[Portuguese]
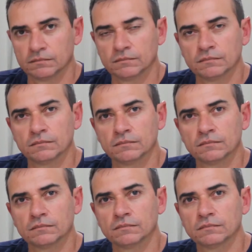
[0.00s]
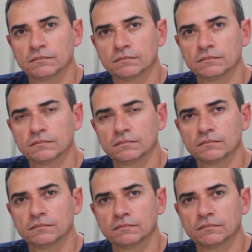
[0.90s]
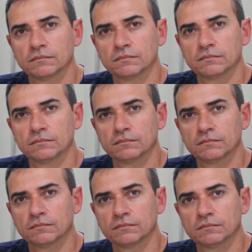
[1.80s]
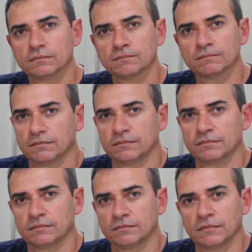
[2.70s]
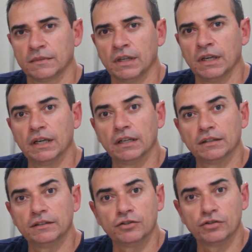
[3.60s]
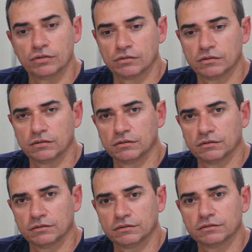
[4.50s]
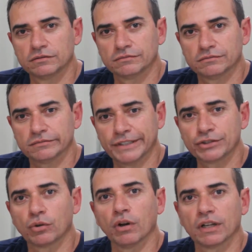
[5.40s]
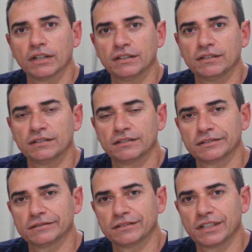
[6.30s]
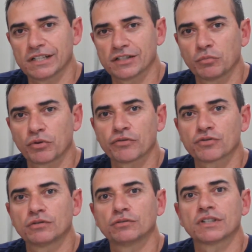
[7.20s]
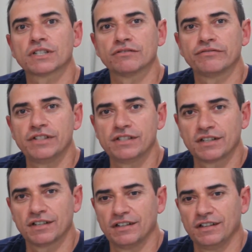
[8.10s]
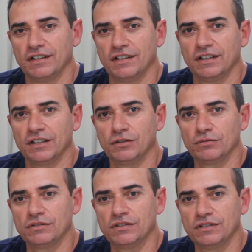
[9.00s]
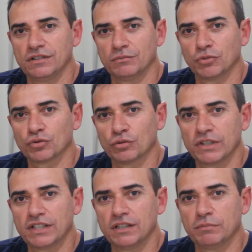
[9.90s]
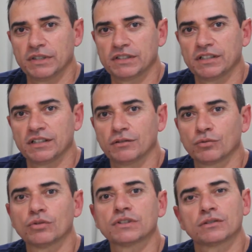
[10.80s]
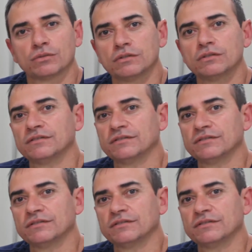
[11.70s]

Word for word: Galdino, como foi que iniciou a sua carreira? Ela iniciou na escola, né? Graças a um professor de educação física que um dia montou uma equipe para treinar no contraturno